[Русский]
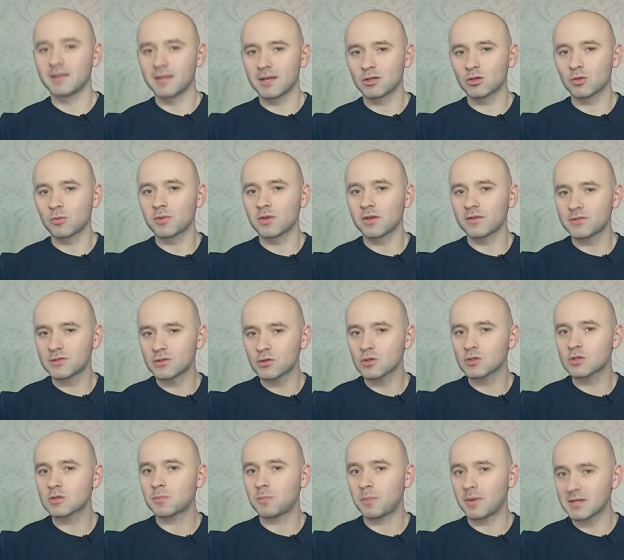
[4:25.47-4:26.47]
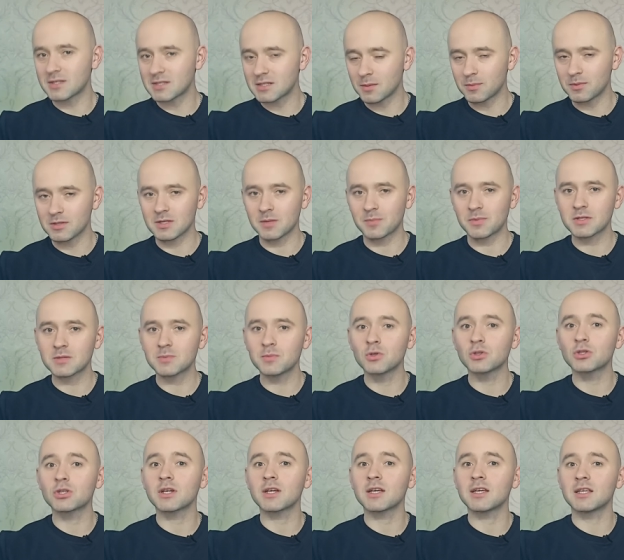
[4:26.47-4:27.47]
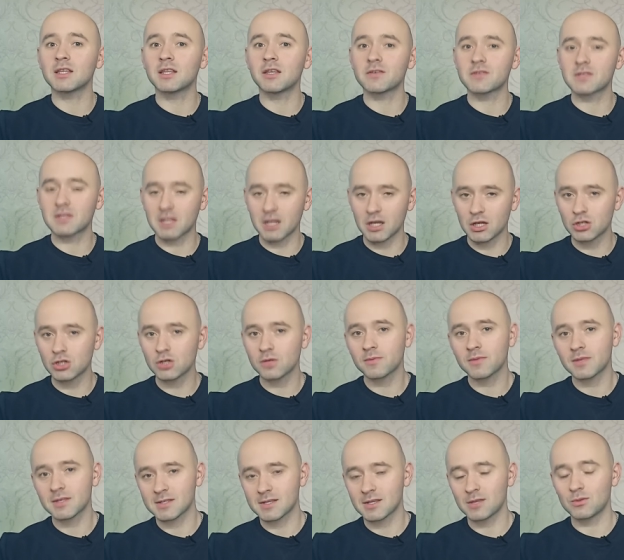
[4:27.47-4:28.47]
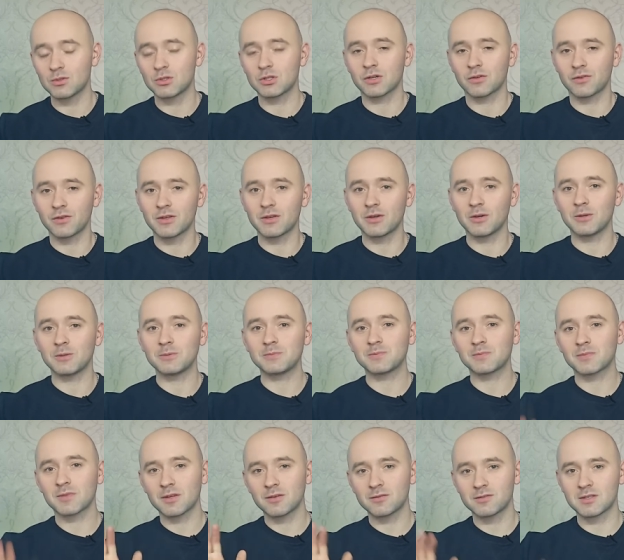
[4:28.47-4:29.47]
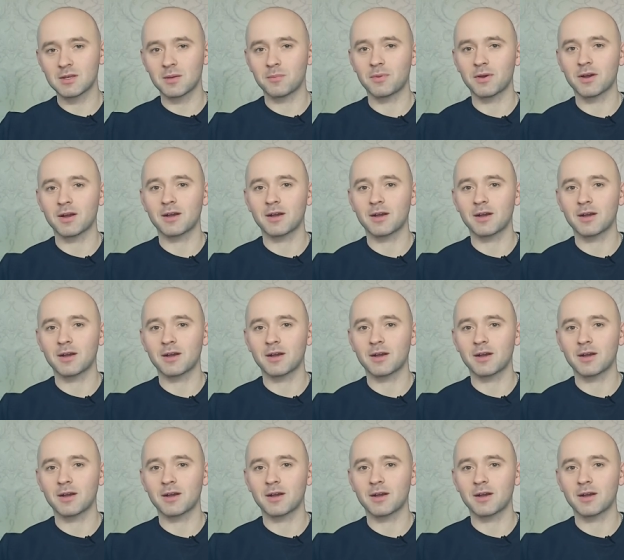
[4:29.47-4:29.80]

А на этом у меня все. Спасибо за просмотр и до встречи на следующих видео. Всем